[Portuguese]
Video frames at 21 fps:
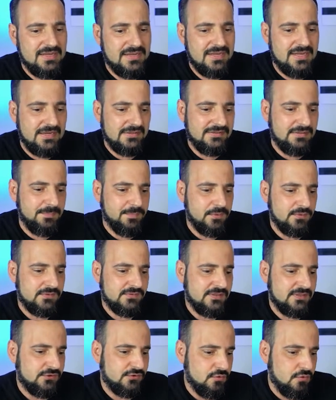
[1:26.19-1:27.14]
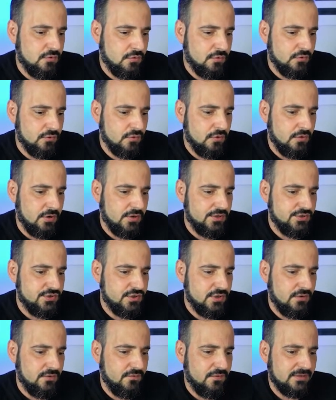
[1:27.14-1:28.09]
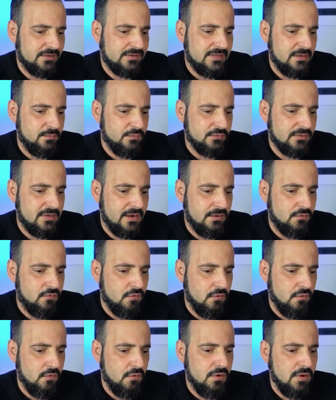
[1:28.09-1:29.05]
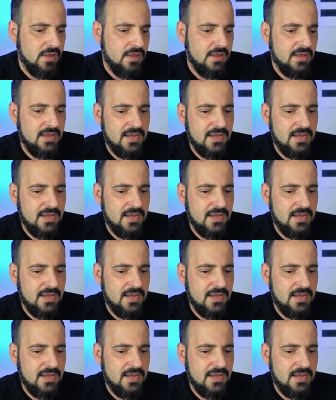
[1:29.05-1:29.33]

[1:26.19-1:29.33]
que esse processo coronoide, eu vou até mudar a cor,